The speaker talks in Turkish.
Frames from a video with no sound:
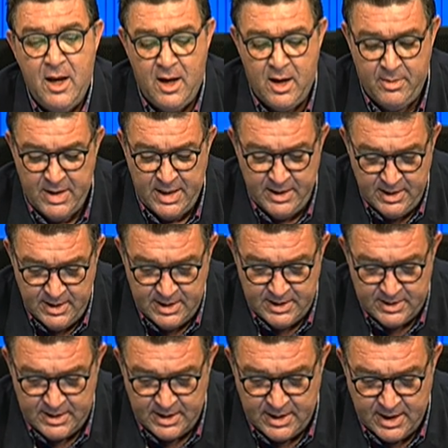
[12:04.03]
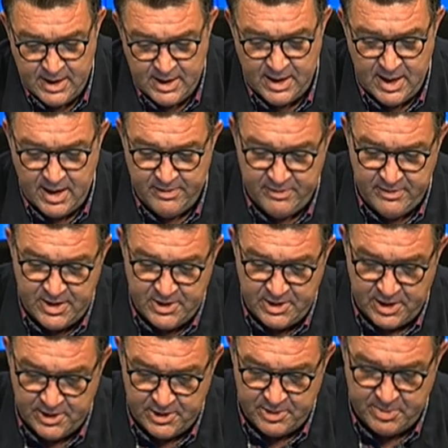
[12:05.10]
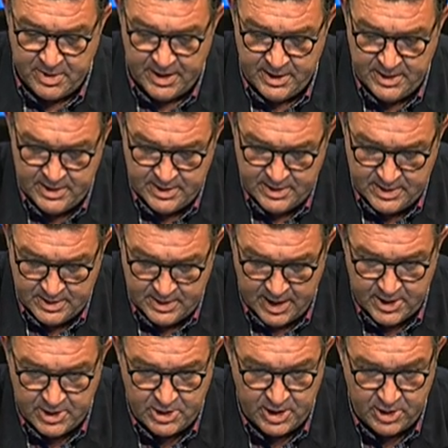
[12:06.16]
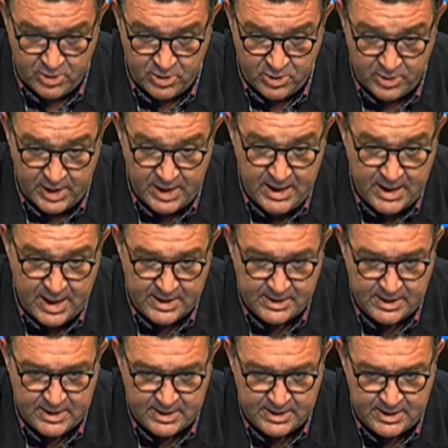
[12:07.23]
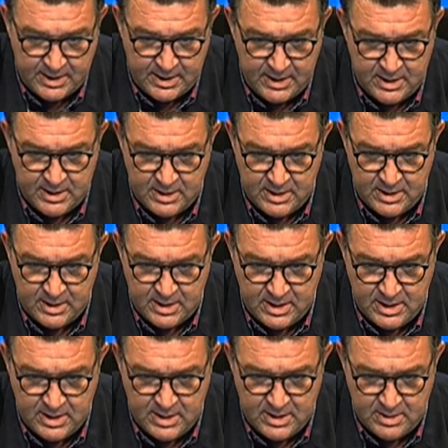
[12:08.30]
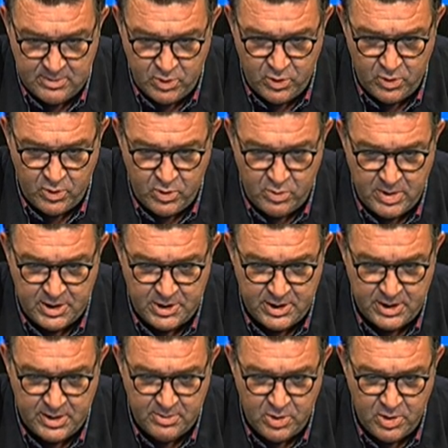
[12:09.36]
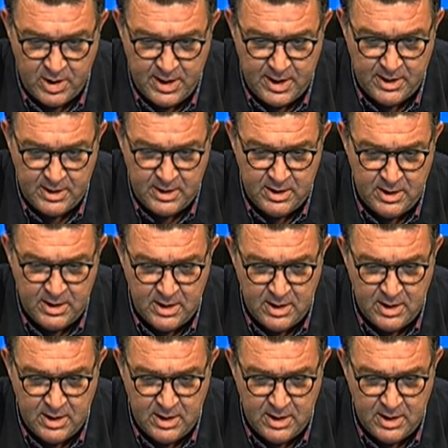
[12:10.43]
Ama İngiltere evde çalışmayı tercih ediyor. İ gazetesinin e, bugünkü manşeti böyleydi.